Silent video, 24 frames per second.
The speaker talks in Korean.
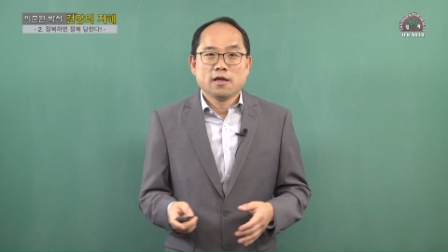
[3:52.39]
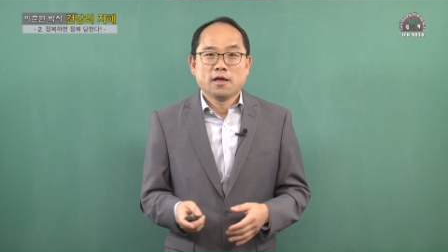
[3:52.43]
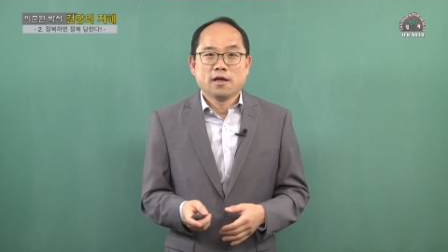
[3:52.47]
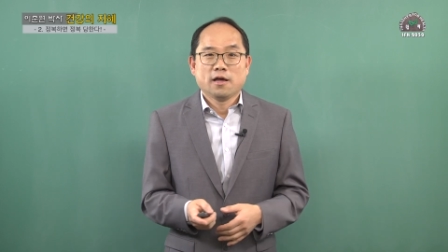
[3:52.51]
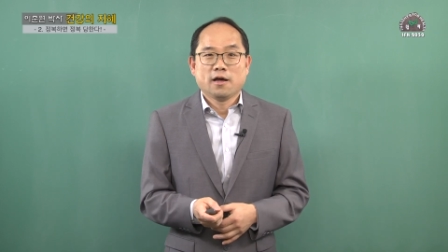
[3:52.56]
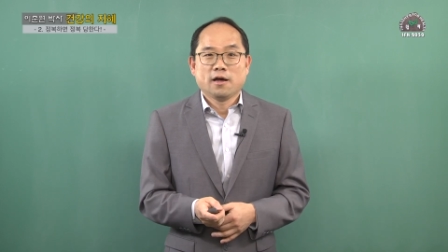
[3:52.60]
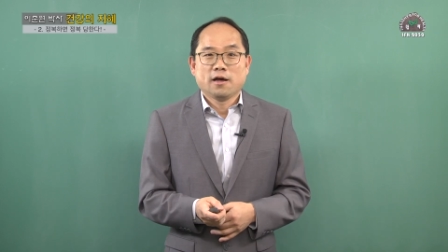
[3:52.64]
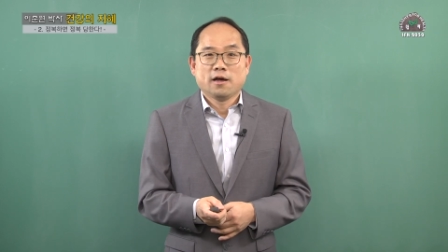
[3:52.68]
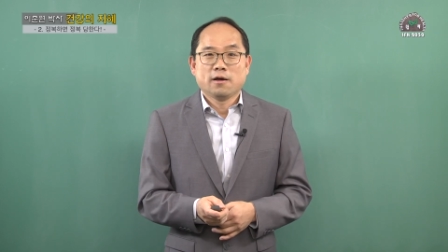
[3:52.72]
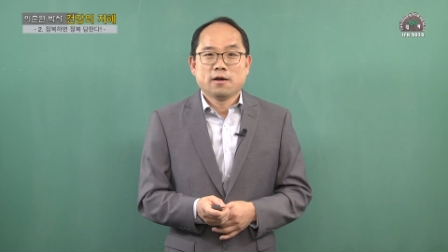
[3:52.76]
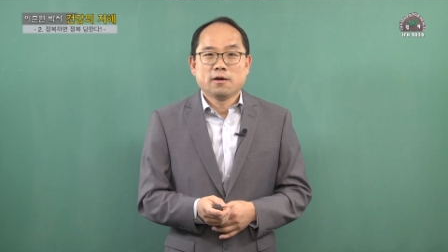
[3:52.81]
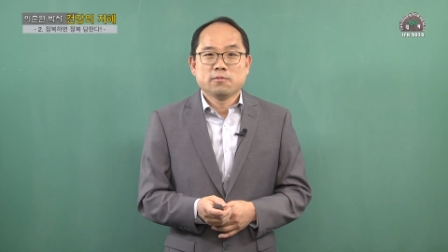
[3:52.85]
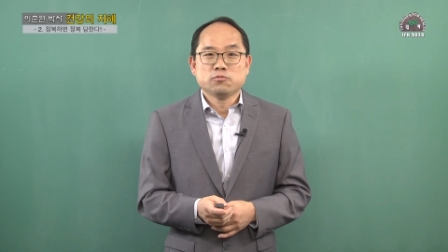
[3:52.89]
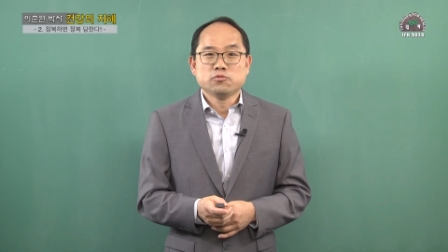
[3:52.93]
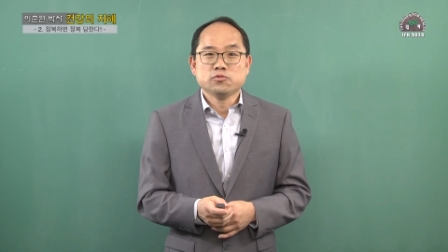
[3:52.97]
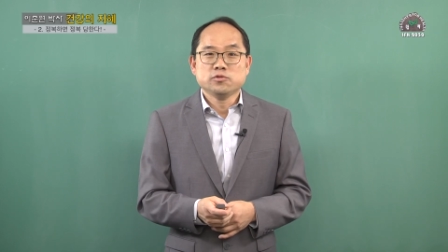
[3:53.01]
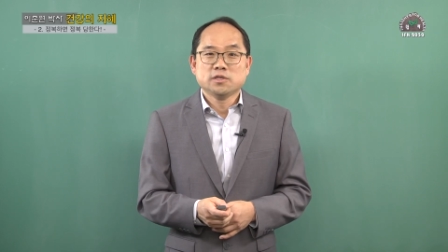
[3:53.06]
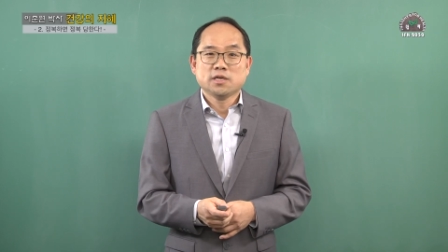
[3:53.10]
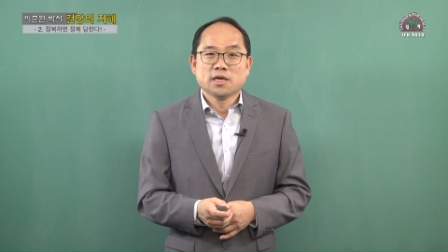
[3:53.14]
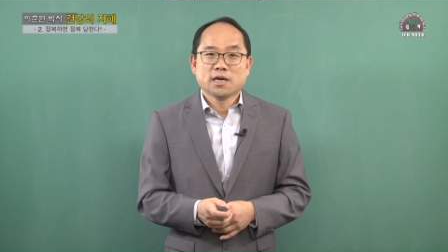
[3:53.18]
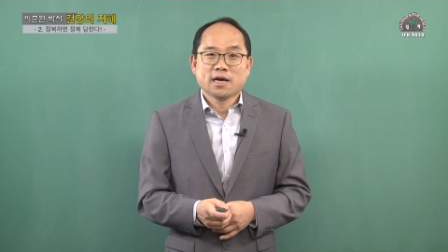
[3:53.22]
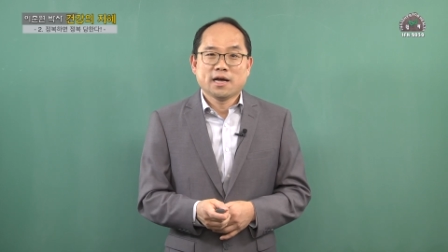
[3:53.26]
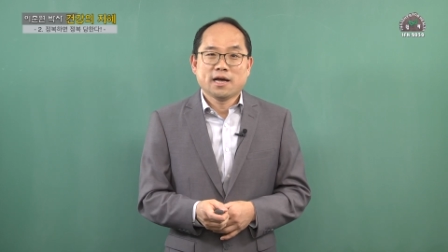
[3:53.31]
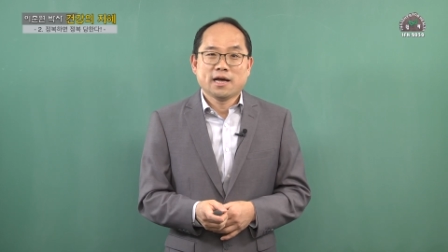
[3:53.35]
아,
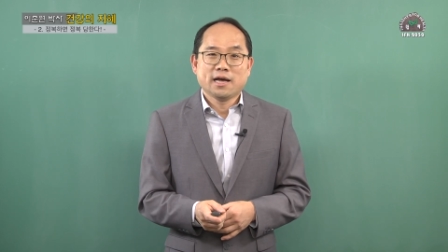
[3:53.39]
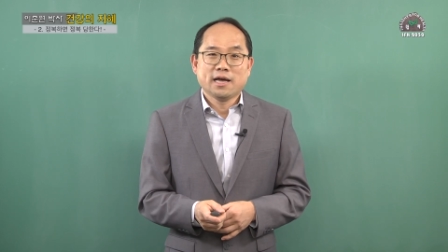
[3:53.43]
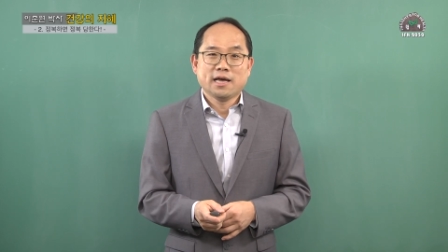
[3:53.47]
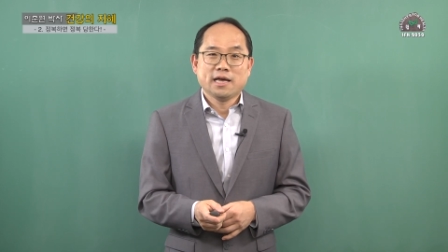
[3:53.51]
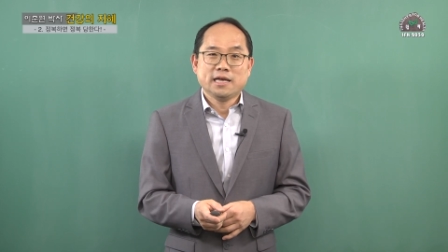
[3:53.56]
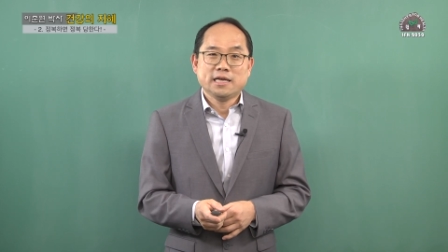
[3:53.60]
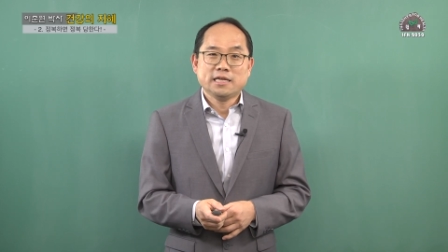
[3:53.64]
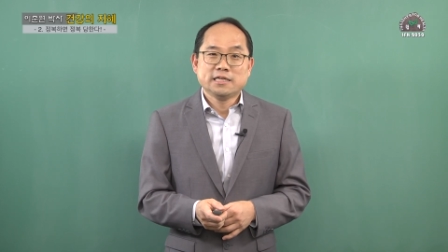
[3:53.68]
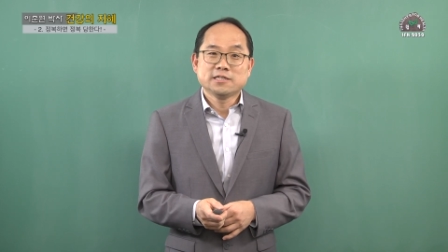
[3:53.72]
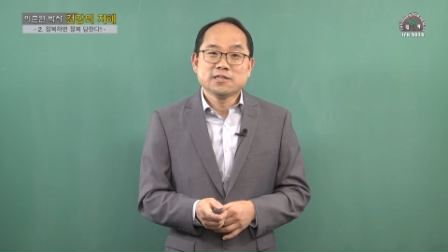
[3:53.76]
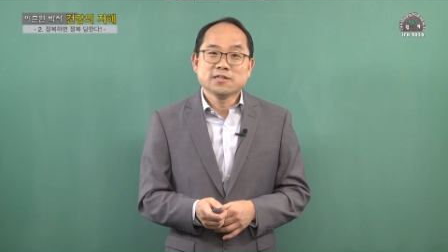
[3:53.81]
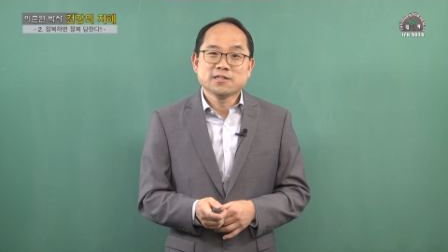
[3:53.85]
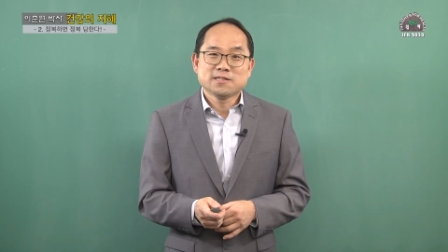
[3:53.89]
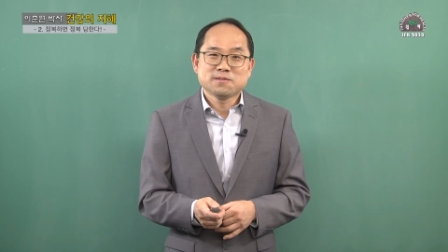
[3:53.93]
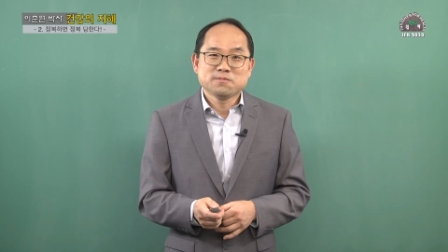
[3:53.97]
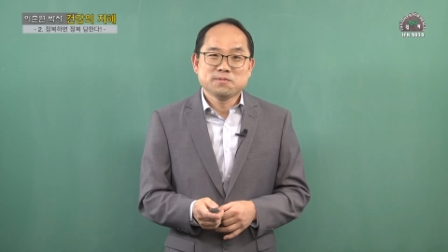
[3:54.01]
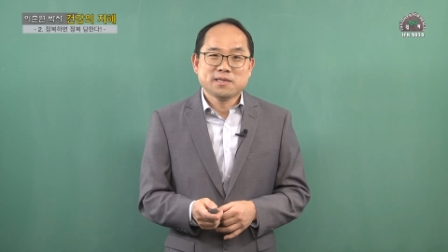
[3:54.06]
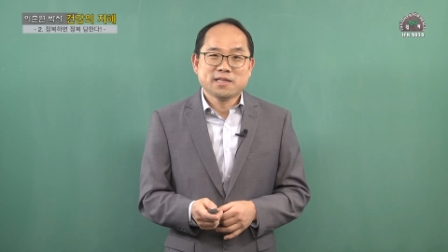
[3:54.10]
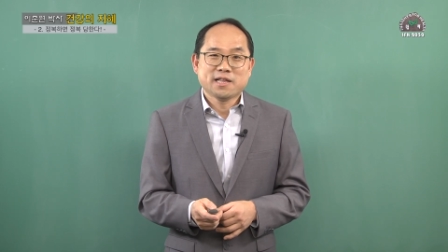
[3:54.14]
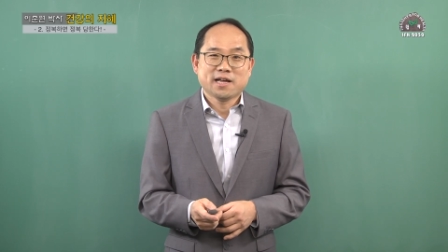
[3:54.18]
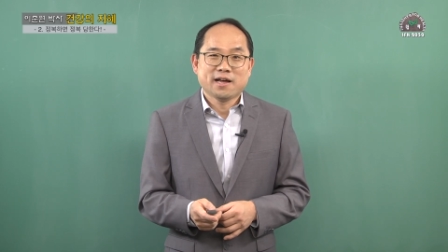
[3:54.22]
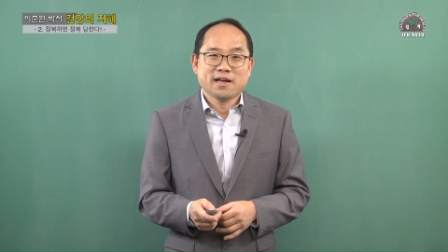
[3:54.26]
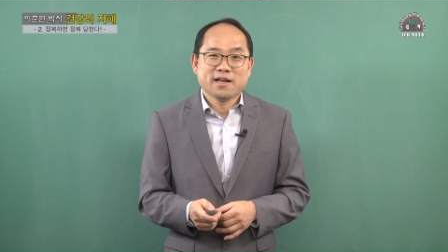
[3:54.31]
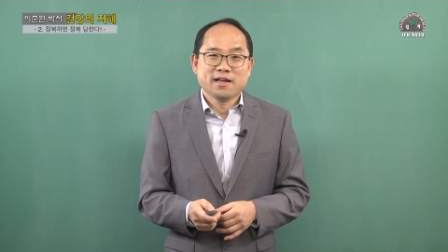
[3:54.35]
문제가
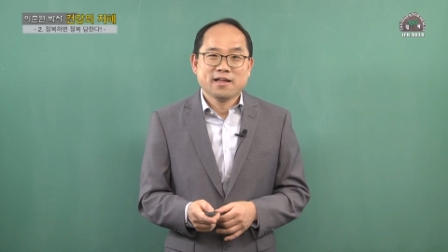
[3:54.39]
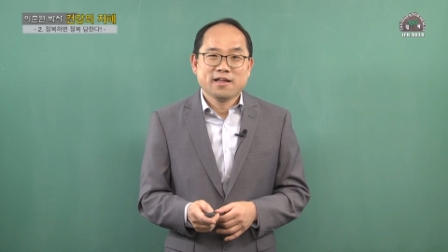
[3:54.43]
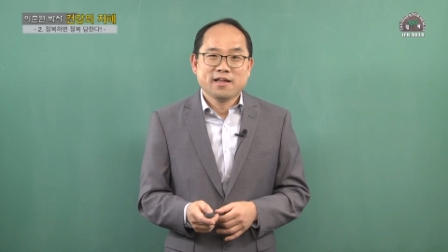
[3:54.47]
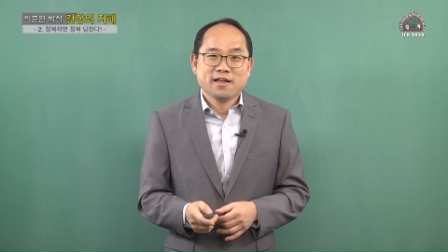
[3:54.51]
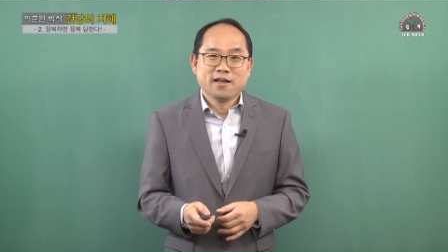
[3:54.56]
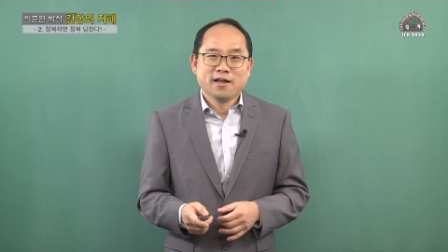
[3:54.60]
있었습니다.